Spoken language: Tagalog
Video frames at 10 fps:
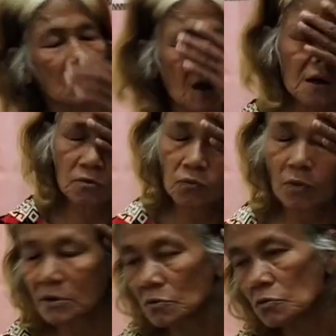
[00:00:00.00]
mga
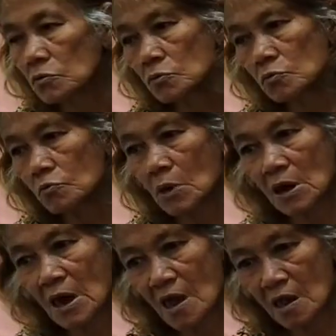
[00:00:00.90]
kuhan ko ng
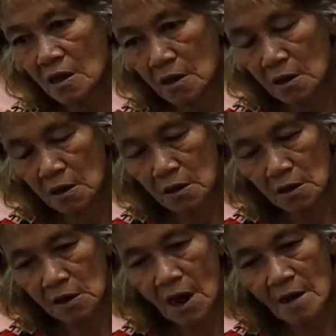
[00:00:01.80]
mga
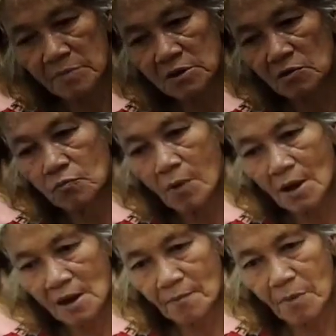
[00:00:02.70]
gamit ko
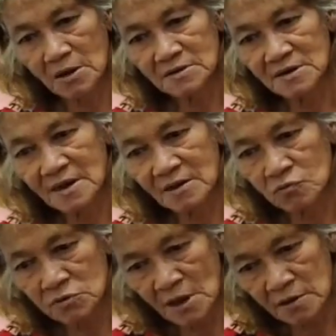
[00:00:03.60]
baka
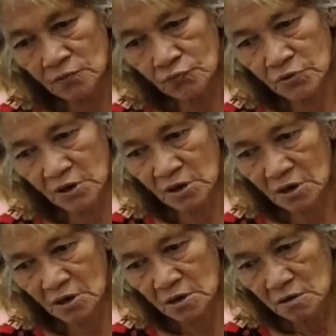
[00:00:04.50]
paglilikutan yun eh.